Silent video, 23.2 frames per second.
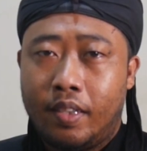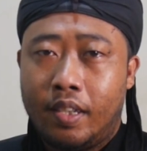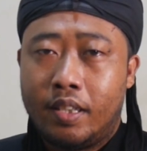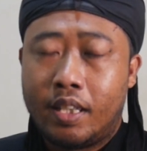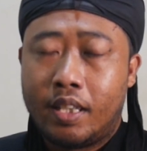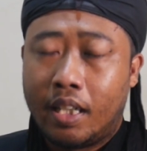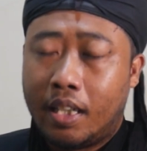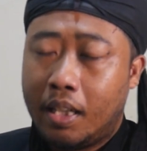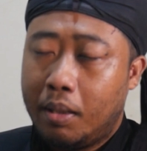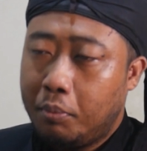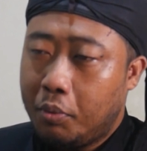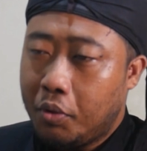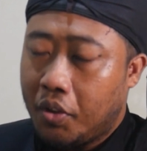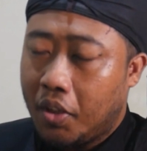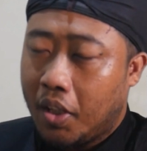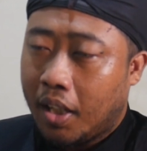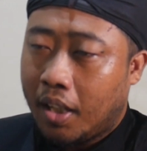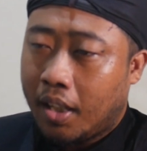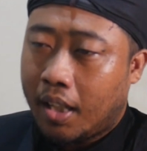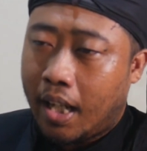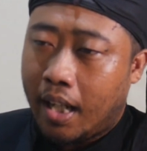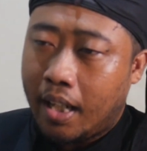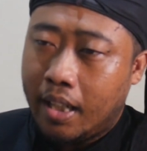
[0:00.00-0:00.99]
Jadi
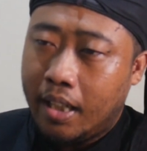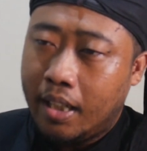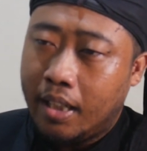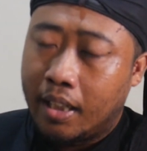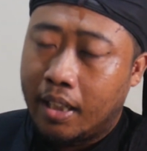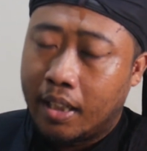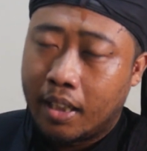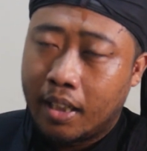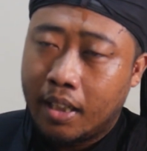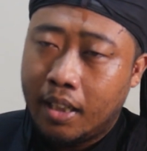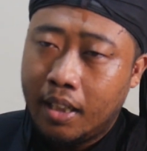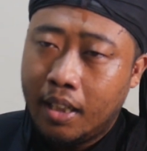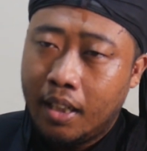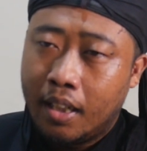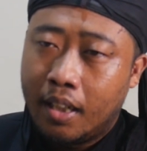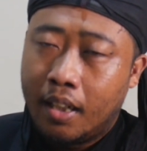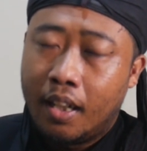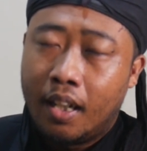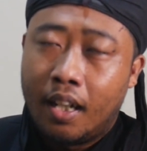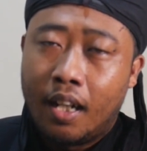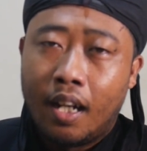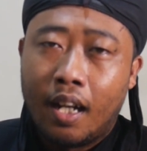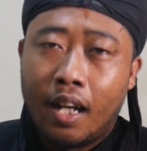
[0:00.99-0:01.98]
mustika ini
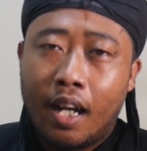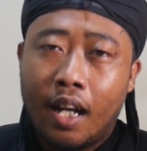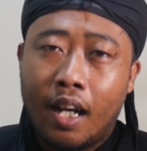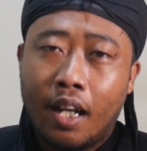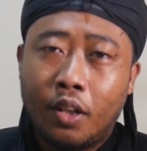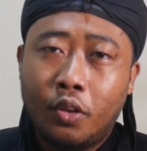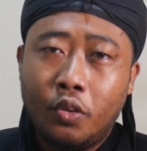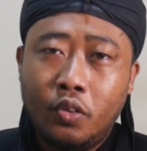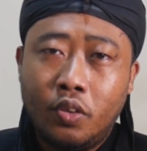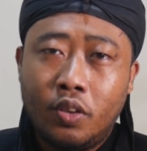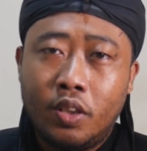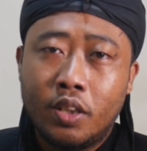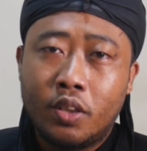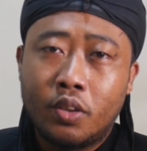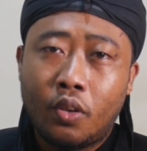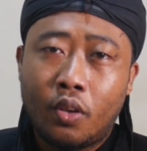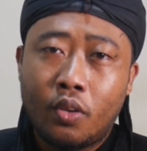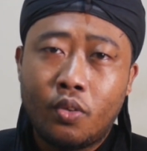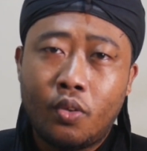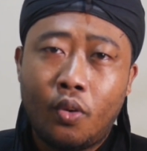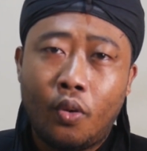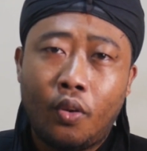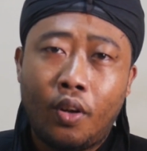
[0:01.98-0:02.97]
harus
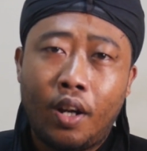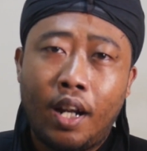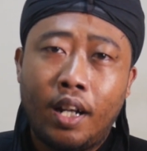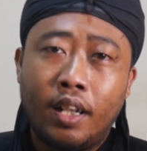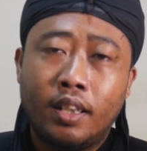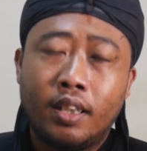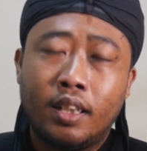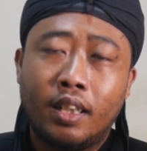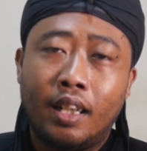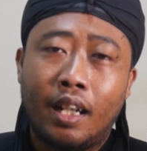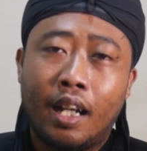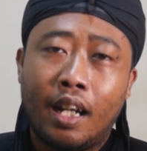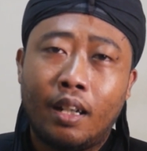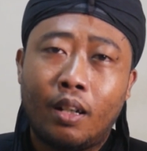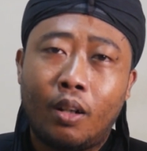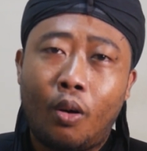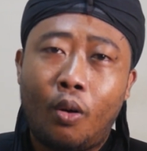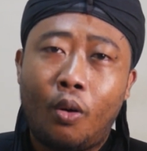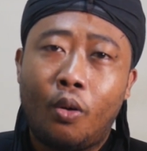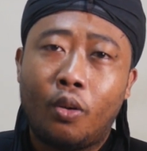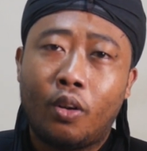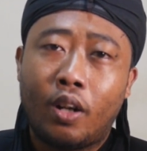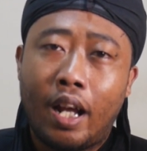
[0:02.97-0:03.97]
dicocokkan dengan
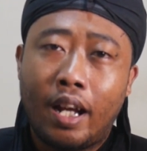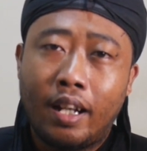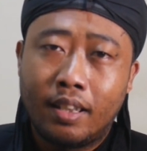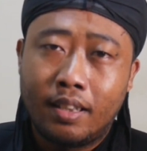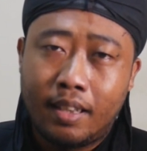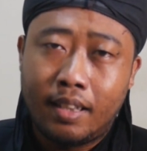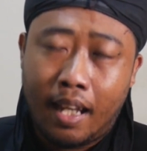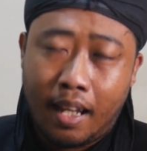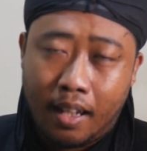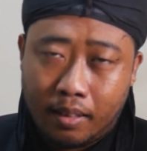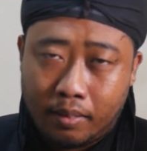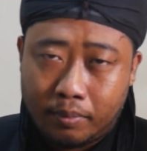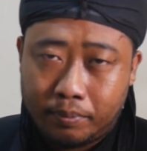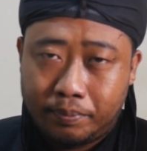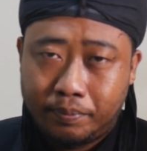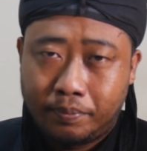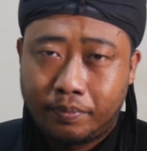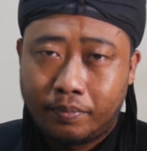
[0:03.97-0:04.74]
orangnya